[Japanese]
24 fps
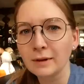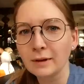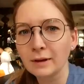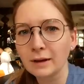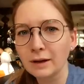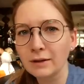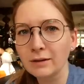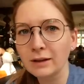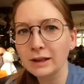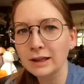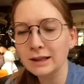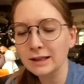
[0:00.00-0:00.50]

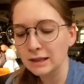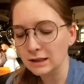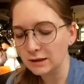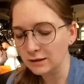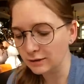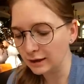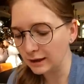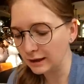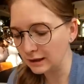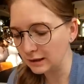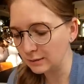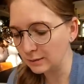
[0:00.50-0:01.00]
で私たち
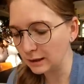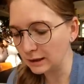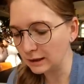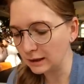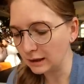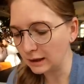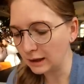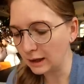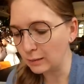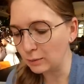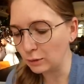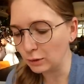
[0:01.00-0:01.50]
は一番
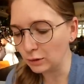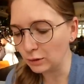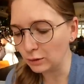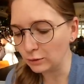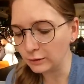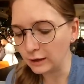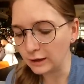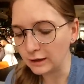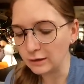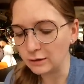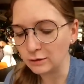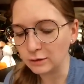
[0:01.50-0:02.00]
高いものを
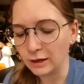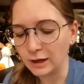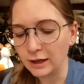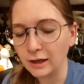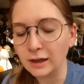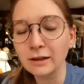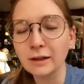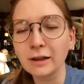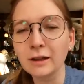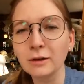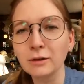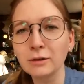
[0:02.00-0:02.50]
2つ
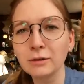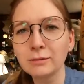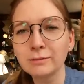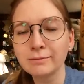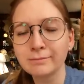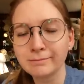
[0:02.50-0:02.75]
選んだよ